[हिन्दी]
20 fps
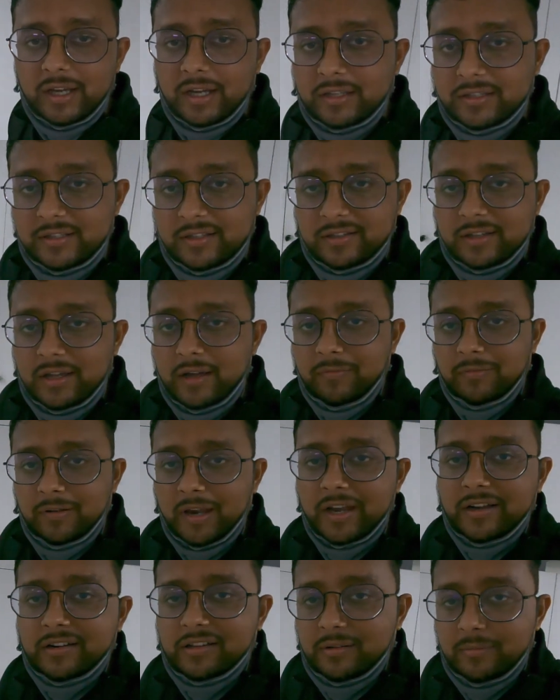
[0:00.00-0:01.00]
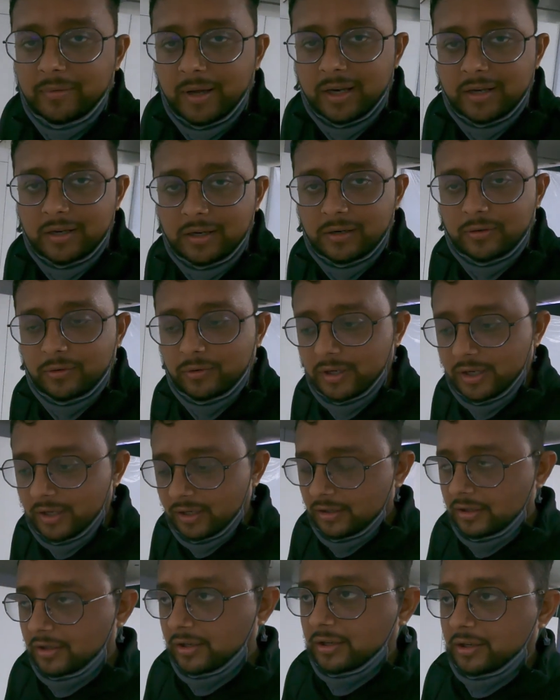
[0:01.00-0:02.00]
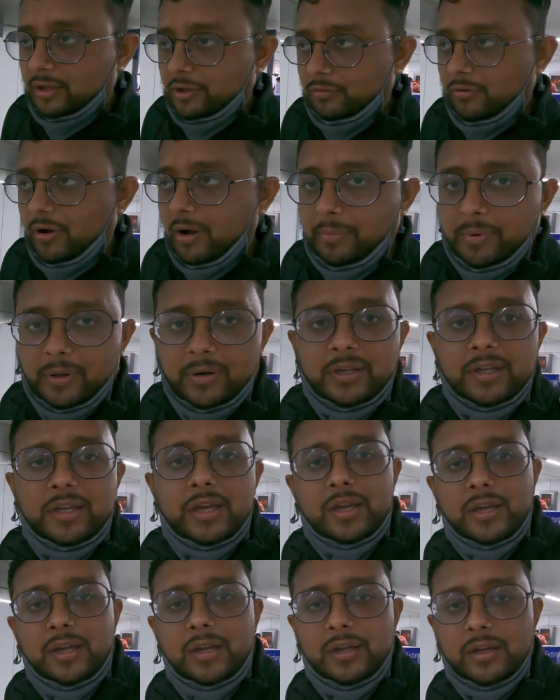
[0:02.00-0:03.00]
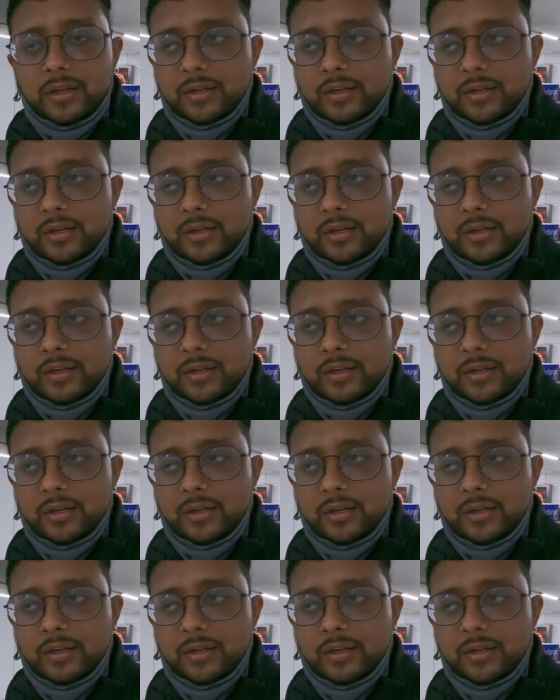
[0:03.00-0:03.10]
कि अगर जैसे आप फ्लाइट से बाहर निकलोगे तो वहाँ पर ये